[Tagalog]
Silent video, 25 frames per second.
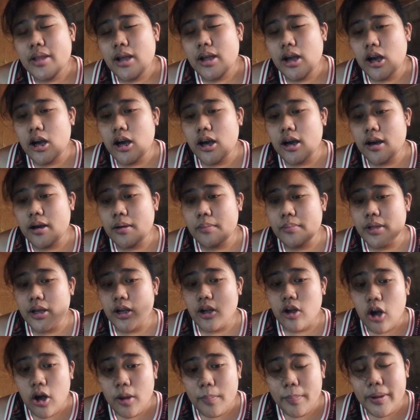um,
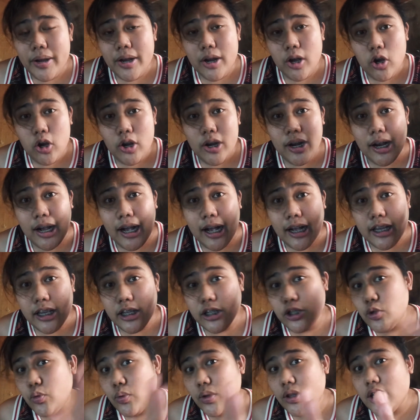nag-open ako ng
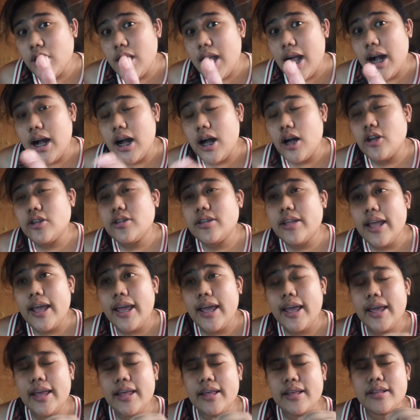aking Twitter account
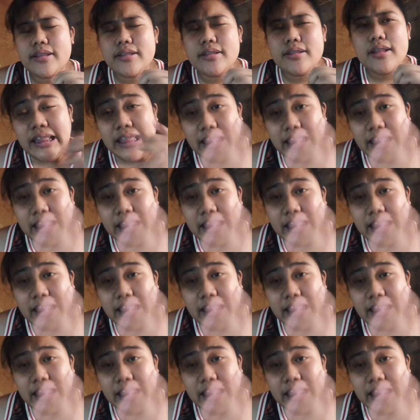and